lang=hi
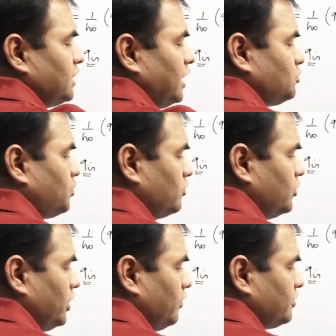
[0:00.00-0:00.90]
चार्ज
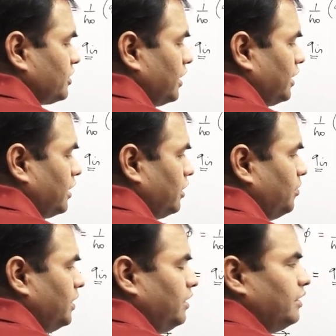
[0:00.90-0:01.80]
पॉजिटिव इसके कारण
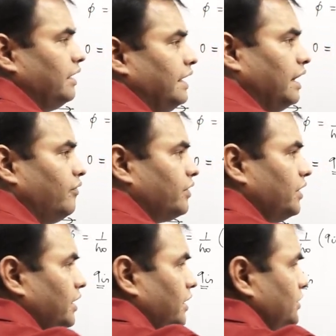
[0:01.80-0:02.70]
भी
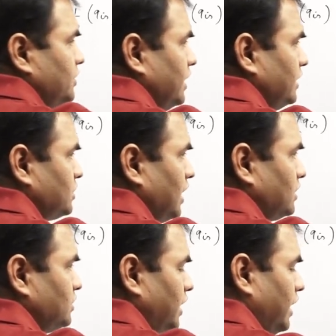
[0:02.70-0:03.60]
लेफ्ट ये
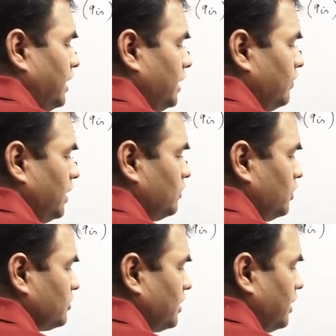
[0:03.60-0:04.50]
चार्ज नेगेटिव है तो
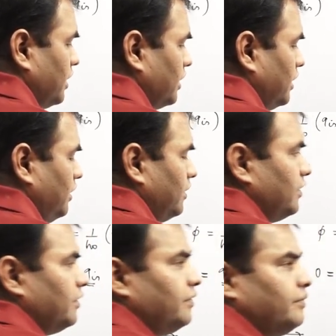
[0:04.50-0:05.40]
इसके कारण
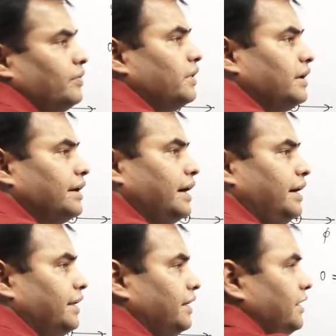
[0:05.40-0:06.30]

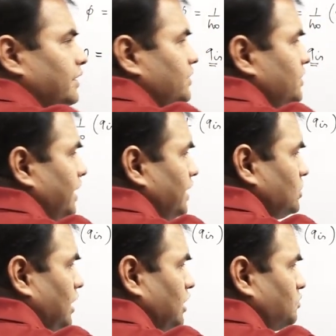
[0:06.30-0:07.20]
राइट right. ये
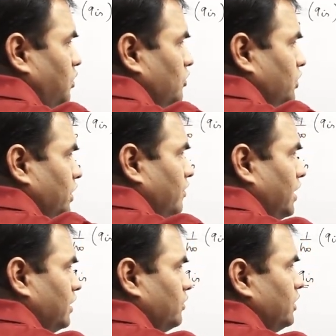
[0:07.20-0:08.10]
चार्ज पॉजिटिव
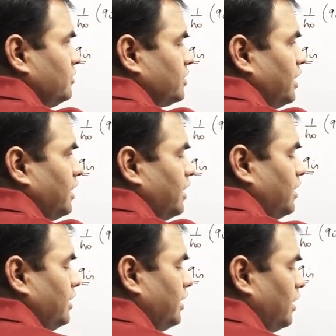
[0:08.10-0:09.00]
है तो इसके
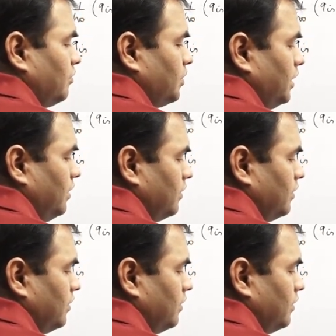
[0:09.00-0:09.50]
कारण यहां पे